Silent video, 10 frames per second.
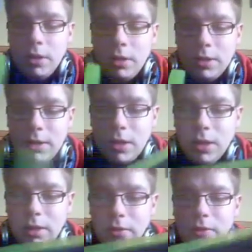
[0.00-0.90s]
liegt
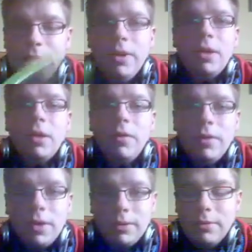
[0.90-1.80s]
daran, dass es ein
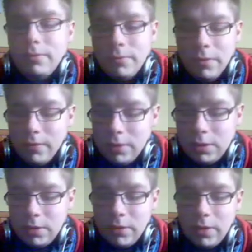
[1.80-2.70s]
Wendecover hat. Das finde ich
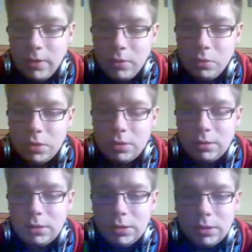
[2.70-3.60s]
ja sehr, sehr gut.
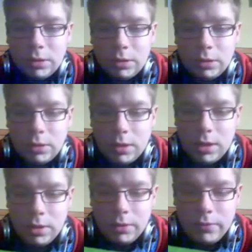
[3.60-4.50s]

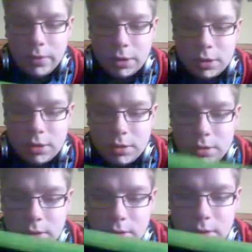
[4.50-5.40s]
Dann versch...
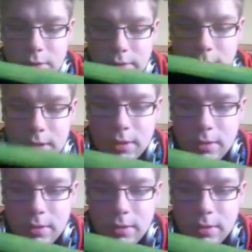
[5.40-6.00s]
Äh, weil